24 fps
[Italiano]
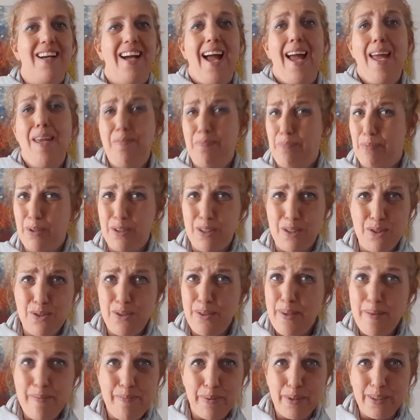impor
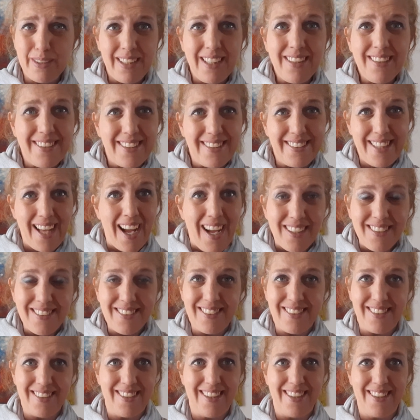sono importanti
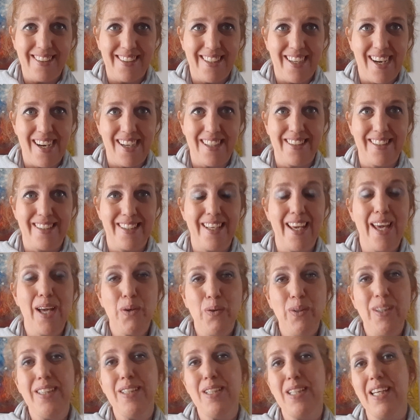tanti dettagli e
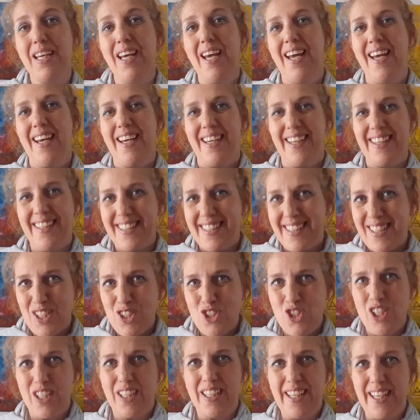quindi eh,
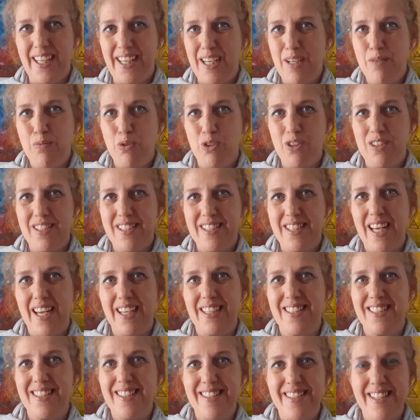cercheremo di stare
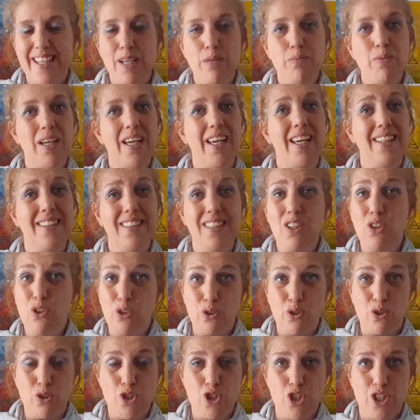insieme e di
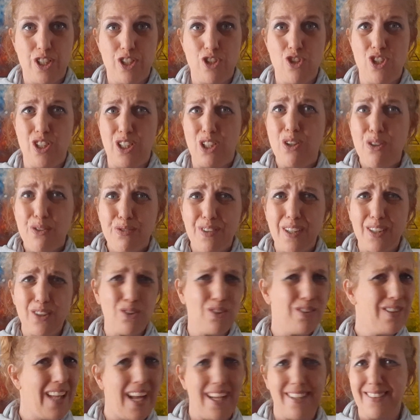conoscerci. Io ho
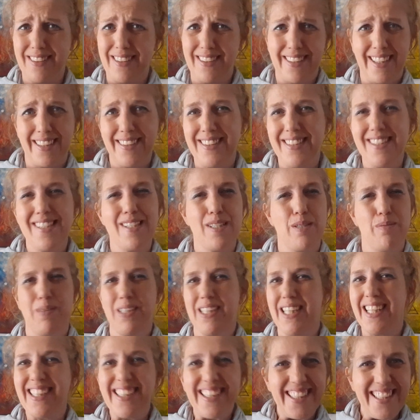fatto tanti, tantissimi,
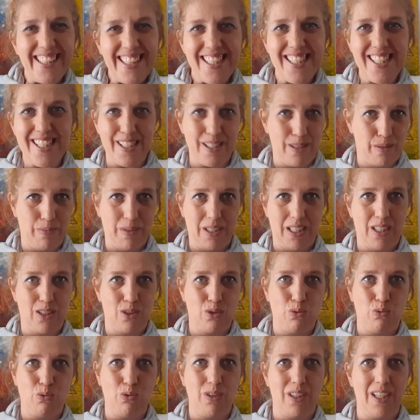tantissimi
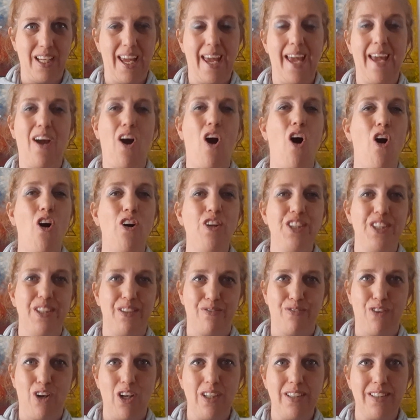raduni e ogni
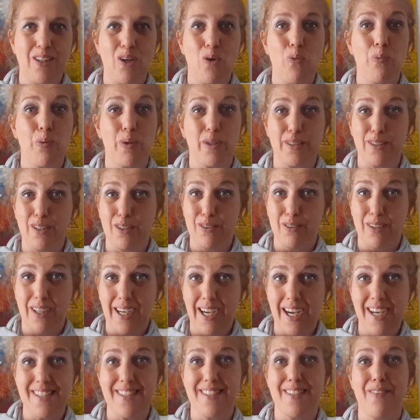volta ho portato a
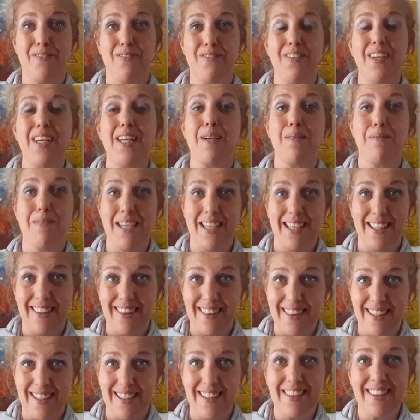casa
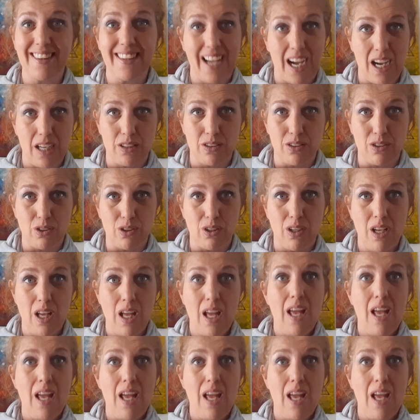veramente tanto.